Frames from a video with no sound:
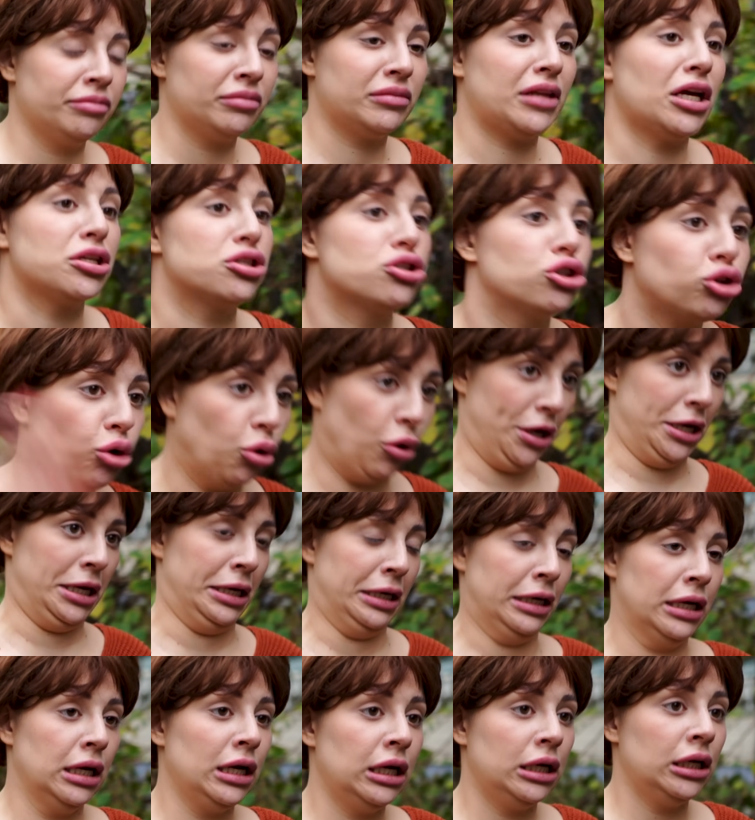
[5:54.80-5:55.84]
да стой!
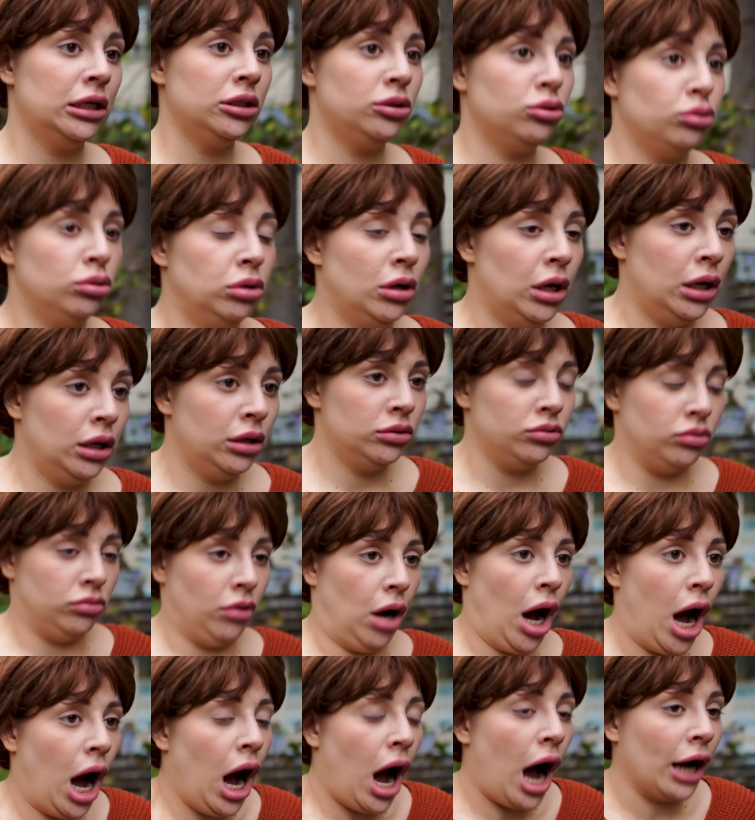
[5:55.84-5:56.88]
Ну, ну
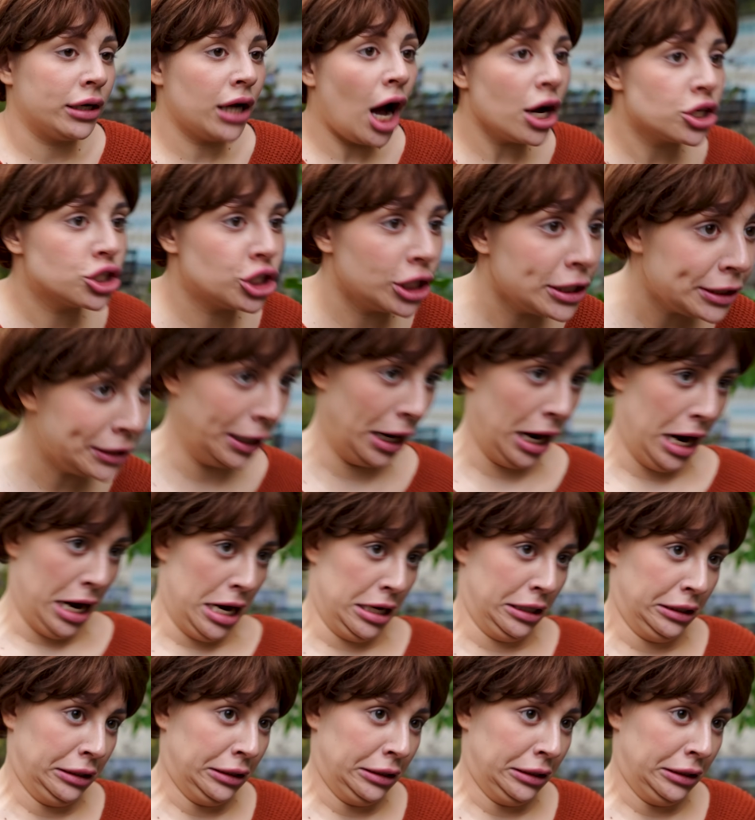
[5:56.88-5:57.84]
а, а как же я?